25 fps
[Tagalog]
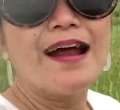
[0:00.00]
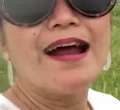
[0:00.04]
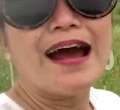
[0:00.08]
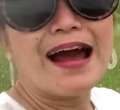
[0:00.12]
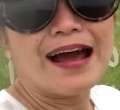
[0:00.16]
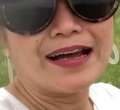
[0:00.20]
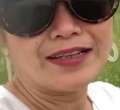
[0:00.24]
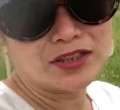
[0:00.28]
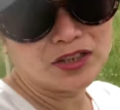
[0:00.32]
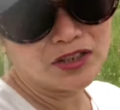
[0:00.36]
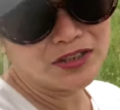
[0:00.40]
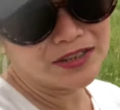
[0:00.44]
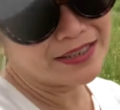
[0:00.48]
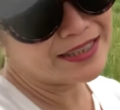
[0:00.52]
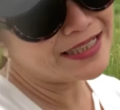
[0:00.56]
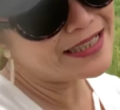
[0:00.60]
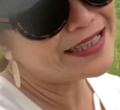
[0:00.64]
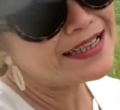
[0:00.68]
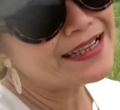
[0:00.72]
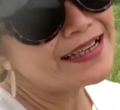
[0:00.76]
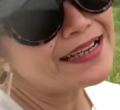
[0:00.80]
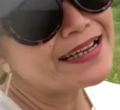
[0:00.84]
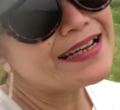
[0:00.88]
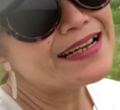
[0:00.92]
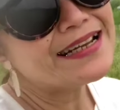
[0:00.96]
at
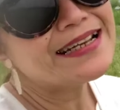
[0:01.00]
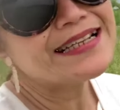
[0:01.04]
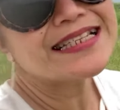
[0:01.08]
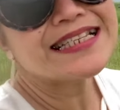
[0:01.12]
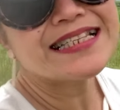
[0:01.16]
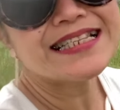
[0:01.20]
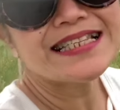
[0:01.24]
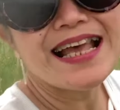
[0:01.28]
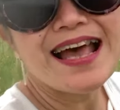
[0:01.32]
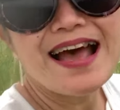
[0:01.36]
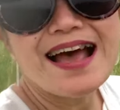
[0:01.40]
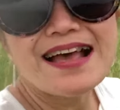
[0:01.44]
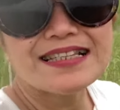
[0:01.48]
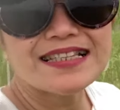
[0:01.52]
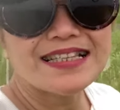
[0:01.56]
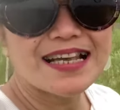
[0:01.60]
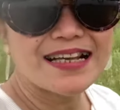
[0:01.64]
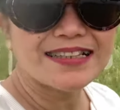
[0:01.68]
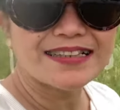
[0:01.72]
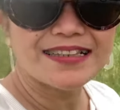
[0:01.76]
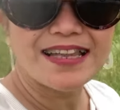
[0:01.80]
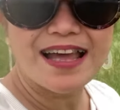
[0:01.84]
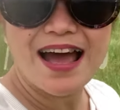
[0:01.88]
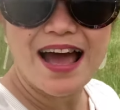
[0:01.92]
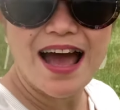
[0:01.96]
hindi
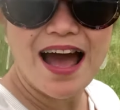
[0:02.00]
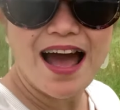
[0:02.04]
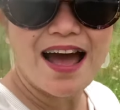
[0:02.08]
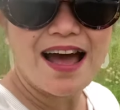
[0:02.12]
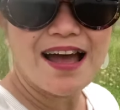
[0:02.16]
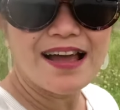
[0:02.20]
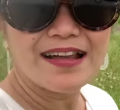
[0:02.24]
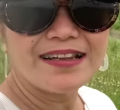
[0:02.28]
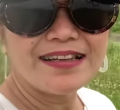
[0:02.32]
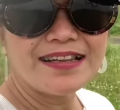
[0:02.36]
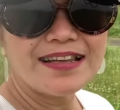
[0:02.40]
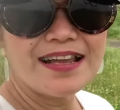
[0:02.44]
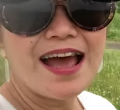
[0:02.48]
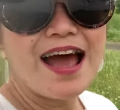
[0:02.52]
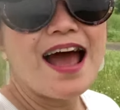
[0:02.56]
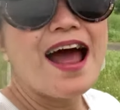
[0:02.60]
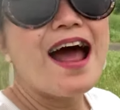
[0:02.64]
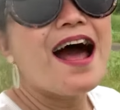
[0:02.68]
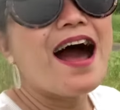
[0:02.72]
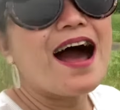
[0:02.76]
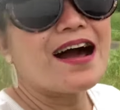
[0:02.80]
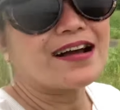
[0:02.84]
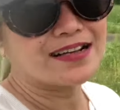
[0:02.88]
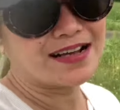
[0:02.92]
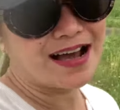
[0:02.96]
sasaktan.
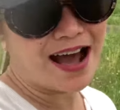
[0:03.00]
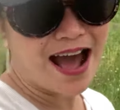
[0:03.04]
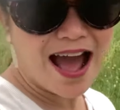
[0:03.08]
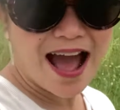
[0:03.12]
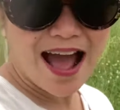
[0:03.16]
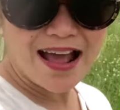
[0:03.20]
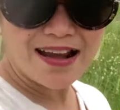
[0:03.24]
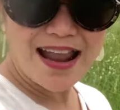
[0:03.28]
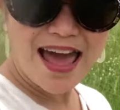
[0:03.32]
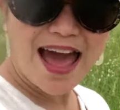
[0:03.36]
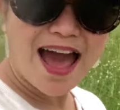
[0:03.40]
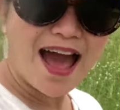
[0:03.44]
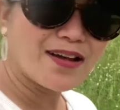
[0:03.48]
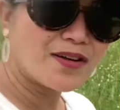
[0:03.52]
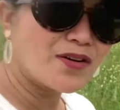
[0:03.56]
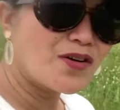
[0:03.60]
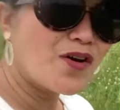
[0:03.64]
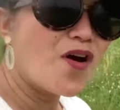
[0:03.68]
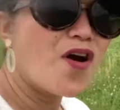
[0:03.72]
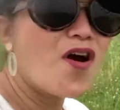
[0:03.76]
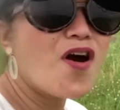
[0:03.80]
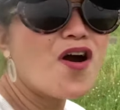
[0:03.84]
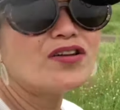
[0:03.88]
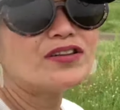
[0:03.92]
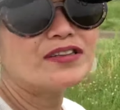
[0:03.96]
Akala
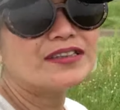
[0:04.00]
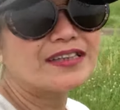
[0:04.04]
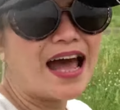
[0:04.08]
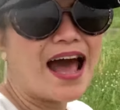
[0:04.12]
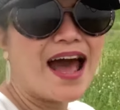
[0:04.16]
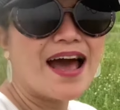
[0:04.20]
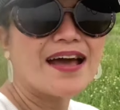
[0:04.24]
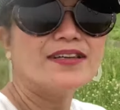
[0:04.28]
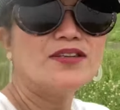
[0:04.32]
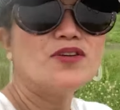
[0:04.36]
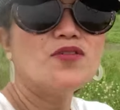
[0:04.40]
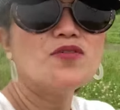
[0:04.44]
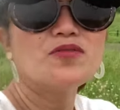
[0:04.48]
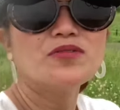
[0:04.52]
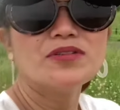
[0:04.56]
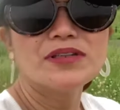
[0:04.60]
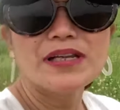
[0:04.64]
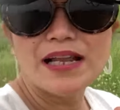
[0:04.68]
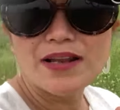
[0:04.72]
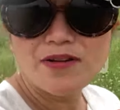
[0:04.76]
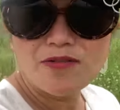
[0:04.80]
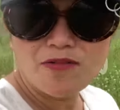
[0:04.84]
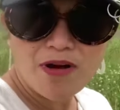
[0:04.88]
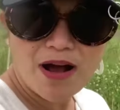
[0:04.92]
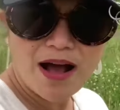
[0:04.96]
ko tayong
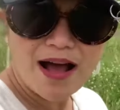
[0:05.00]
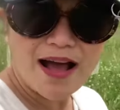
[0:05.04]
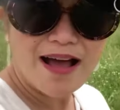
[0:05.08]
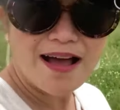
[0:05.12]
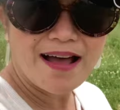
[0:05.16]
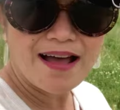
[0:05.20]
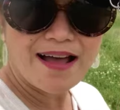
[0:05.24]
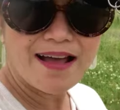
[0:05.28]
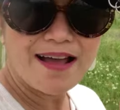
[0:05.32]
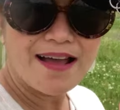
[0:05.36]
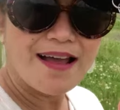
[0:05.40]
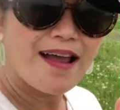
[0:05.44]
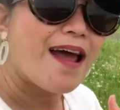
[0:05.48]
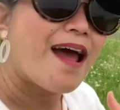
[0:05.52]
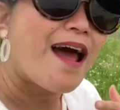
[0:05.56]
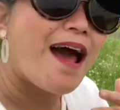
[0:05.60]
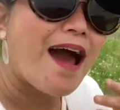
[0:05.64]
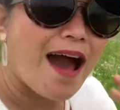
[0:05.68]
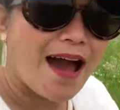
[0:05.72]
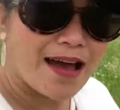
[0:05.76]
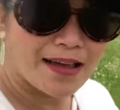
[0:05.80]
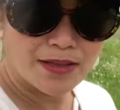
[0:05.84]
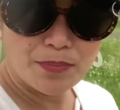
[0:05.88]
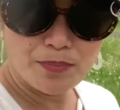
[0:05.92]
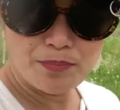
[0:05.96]
dalawa
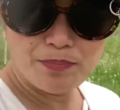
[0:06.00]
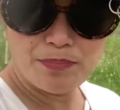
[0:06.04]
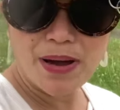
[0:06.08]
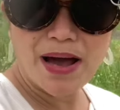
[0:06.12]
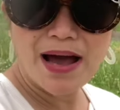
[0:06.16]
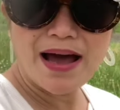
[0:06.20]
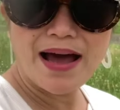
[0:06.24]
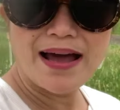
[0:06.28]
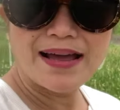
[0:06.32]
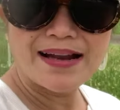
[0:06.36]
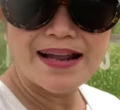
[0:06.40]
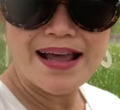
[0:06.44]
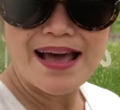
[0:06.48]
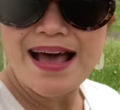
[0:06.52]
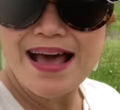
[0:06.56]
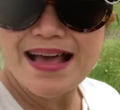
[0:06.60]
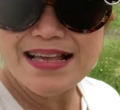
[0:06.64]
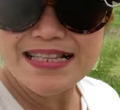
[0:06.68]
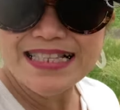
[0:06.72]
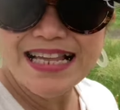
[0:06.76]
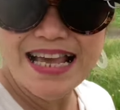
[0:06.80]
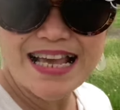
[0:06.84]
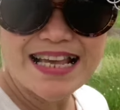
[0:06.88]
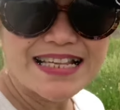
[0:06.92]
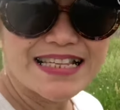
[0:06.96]
ay para
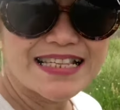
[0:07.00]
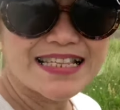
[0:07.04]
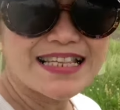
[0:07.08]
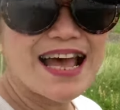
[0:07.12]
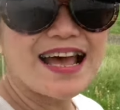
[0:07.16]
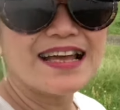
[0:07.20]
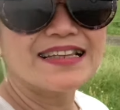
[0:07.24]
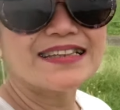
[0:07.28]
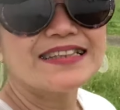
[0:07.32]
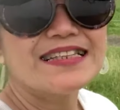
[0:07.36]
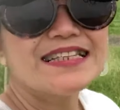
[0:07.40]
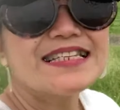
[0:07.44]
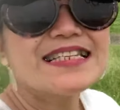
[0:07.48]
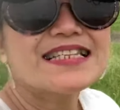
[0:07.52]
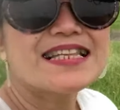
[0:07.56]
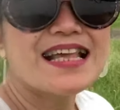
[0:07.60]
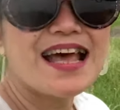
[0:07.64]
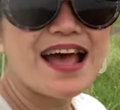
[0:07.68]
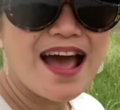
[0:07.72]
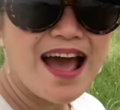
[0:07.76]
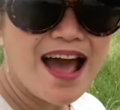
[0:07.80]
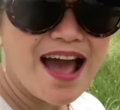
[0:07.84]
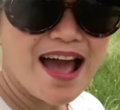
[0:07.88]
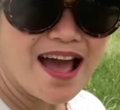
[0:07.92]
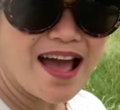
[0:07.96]
sa isa't
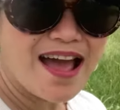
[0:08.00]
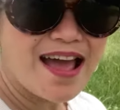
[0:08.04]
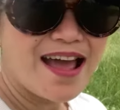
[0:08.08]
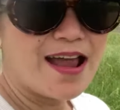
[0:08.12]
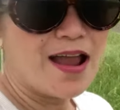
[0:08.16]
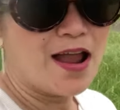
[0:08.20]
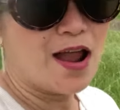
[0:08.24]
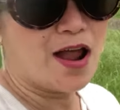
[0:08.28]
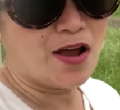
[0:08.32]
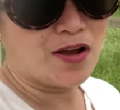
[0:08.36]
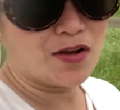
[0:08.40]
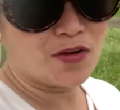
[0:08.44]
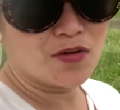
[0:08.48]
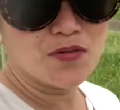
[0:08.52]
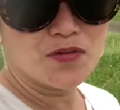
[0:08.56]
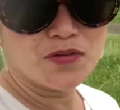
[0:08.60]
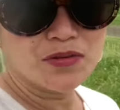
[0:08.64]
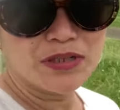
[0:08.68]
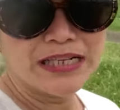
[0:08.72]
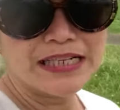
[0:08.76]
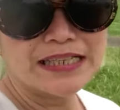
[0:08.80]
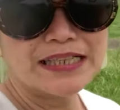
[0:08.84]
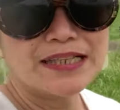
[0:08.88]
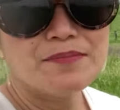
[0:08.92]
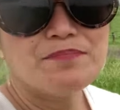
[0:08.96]
isa.
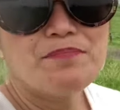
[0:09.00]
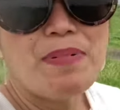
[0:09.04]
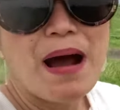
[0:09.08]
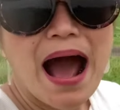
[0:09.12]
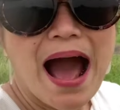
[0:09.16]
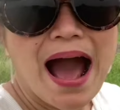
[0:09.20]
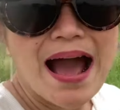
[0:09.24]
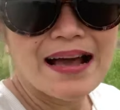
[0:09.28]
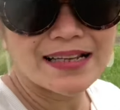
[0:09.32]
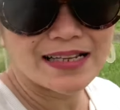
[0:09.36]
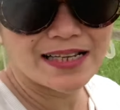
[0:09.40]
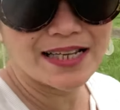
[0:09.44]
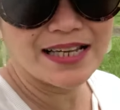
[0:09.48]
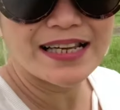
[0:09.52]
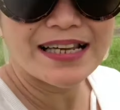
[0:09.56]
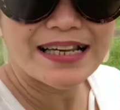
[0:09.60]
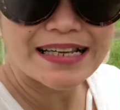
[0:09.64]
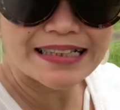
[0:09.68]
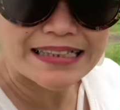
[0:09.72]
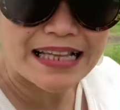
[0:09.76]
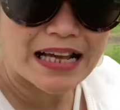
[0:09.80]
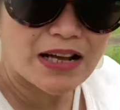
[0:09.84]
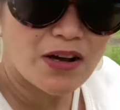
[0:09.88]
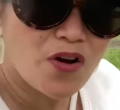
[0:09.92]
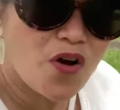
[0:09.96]
Ngunit
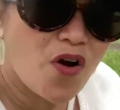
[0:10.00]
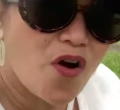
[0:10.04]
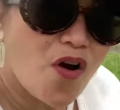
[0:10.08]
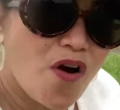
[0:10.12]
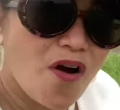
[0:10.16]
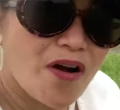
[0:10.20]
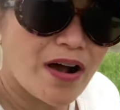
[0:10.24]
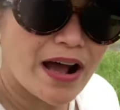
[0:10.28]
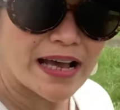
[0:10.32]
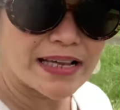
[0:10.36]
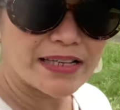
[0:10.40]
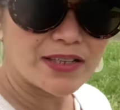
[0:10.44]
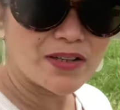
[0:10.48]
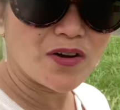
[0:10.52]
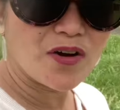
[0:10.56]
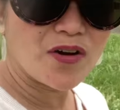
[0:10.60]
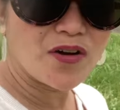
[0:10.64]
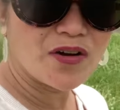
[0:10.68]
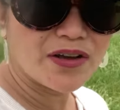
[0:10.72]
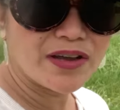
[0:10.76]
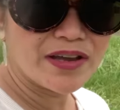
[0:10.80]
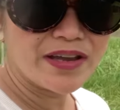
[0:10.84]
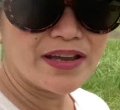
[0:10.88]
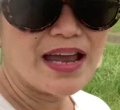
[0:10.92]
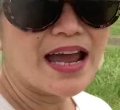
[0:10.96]
bakit ako
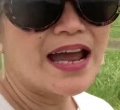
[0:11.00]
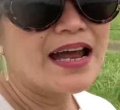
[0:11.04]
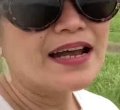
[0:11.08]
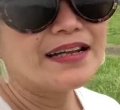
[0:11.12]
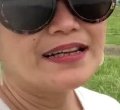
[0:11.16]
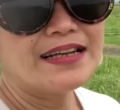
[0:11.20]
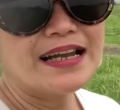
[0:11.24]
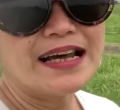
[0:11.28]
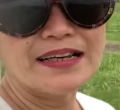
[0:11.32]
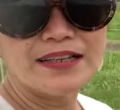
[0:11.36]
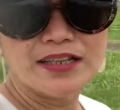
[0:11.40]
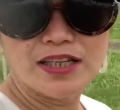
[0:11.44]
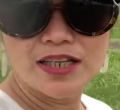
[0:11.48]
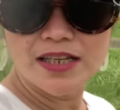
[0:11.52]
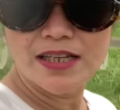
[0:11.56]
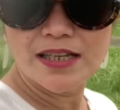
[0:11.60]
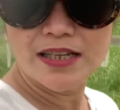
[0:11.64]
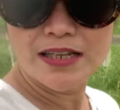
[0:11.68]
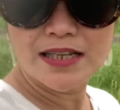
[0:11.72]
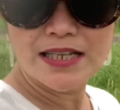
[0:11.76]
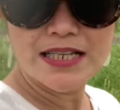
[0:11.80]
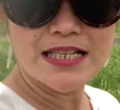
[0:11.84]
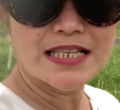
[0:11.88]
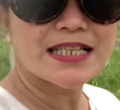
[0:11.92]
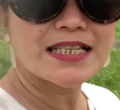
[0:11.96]
ngayon
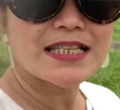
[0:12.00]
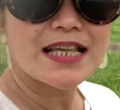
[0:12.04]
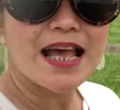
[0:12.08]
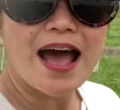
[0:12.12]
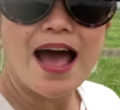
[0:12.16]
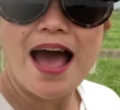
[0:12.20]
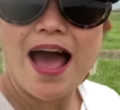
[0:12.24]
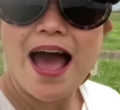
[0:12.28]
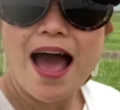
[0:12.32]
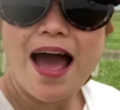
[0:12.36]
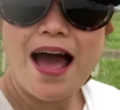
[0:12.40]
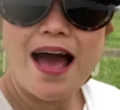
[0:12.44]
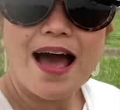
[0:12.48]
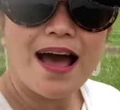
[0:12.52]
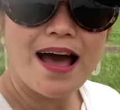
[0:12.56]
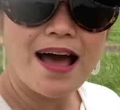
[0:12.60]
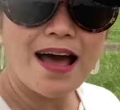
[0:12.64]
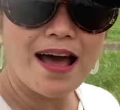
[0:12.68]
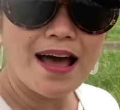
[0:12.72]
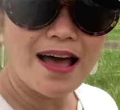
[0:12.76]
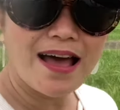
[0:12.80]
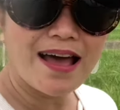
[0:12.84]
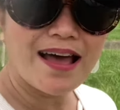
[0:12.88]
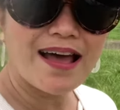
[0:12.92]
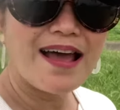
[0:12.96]
nag-iisa
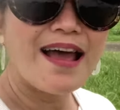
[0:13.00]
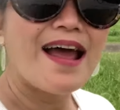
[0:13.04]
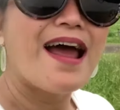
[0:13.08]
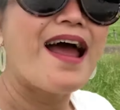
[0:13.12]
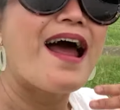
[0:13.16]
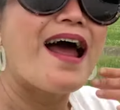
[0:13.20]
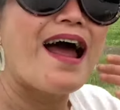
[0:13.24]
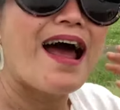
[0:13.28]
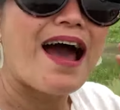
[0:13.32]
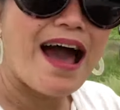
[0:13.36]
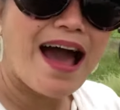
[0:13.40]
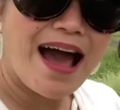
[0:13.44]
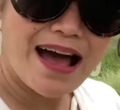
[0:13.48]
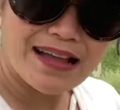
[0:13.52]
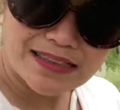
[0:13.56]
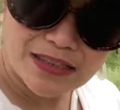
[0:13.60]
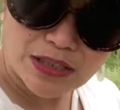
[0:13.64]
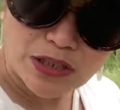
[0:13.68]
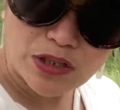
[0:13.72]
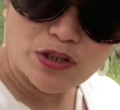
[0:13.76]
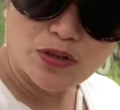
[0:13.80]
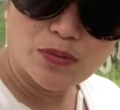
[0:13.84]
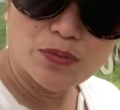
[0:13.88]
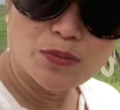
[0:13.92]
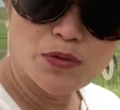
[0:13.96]
at
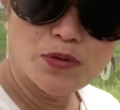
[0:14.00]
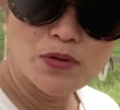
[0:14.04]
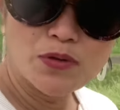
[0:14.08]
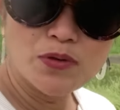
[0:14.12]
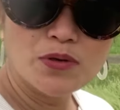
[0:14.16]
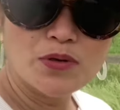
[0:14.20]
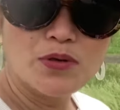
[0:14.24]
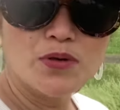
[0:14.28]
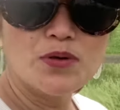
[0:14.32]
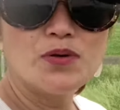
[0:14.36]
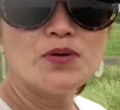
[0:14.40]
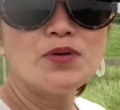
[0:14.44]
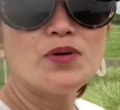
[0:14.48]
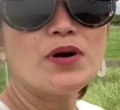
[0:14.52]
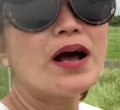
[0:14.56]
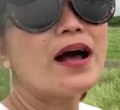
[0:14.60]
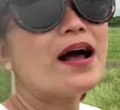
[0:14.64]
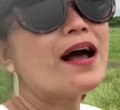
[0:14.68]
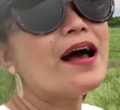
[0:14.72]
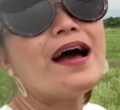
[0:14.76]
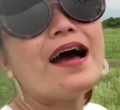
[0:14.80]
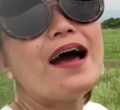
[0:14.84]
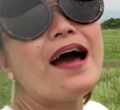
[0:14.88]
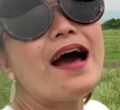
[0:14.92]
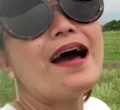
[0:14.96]

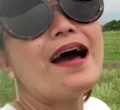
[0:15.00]
lumuluha?